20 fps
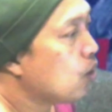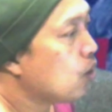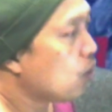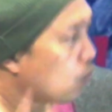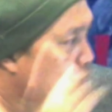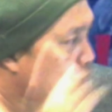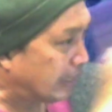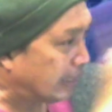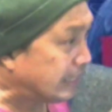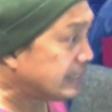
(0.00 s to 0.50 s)

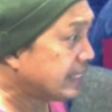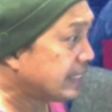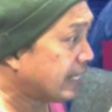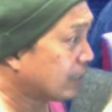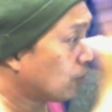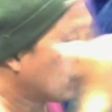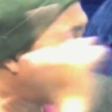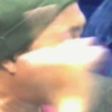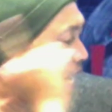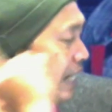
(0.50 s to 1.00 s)
วันที่
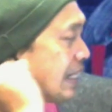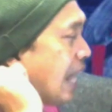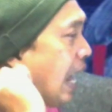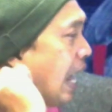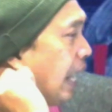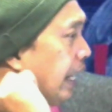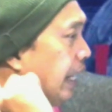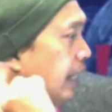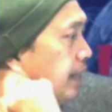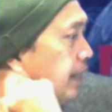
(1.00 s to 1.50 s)
7 ของการ
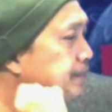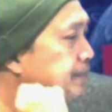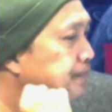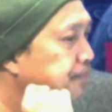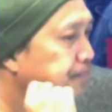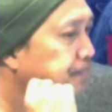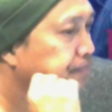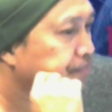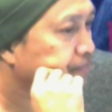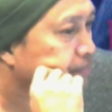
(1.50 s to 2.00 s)
ตายฮะ
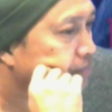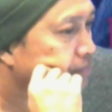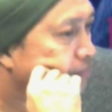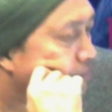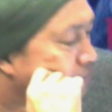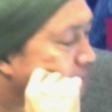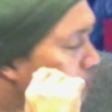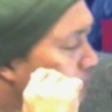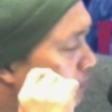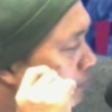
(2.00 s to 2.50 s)

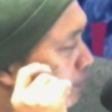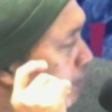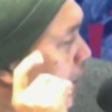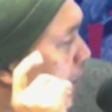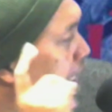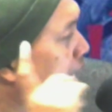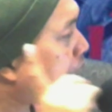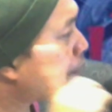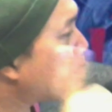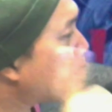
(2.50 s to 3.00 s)

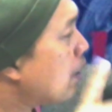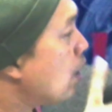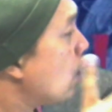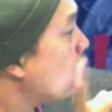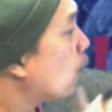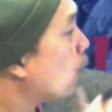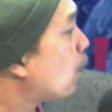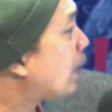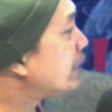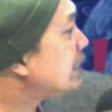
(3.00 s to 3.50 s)
นะครับ
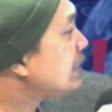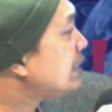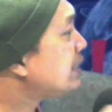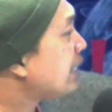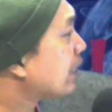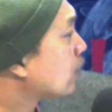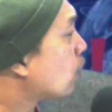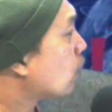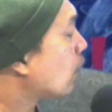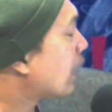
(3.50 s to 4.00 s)
วันที่
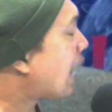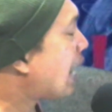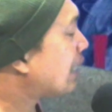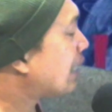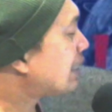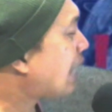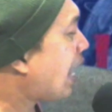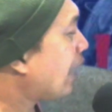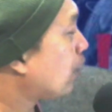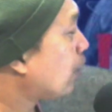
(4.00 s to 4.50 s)
7 ของการ
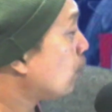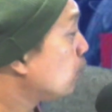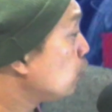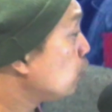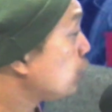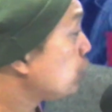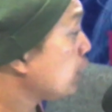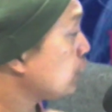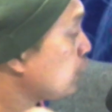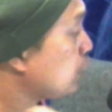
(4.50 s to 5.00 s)
ตายของ
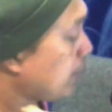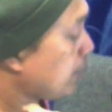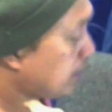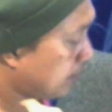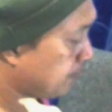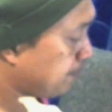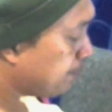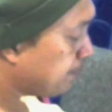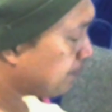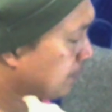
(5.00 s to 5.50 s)
ผู้เสียชีวิต
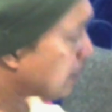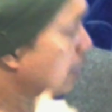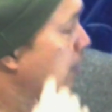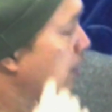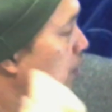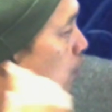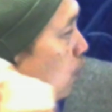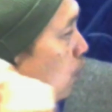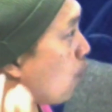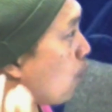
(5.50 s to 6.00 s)

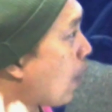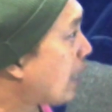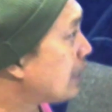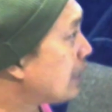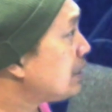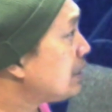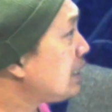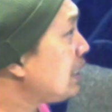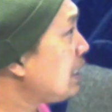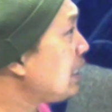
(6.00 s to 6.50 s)
วัน
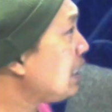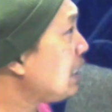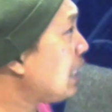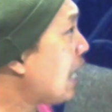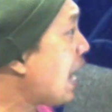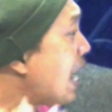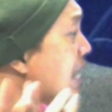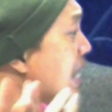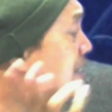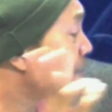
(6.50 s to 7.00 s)
ที่
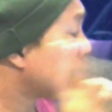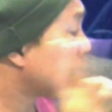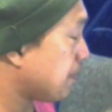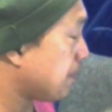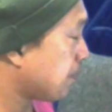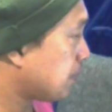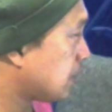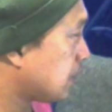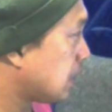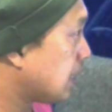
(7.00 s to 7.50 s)

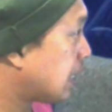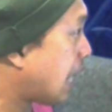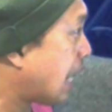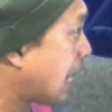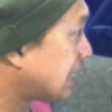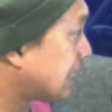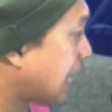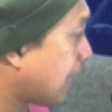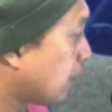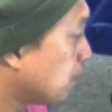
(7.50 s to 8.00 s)
50 คือกา
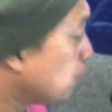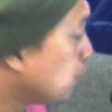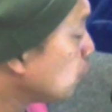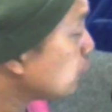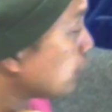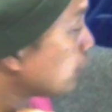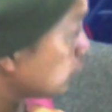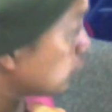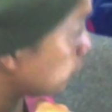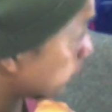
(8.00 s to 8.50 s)
รตายของผู้
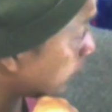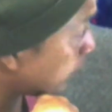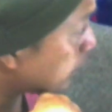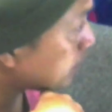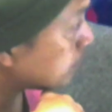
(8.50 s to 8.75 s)
เสียชีวิต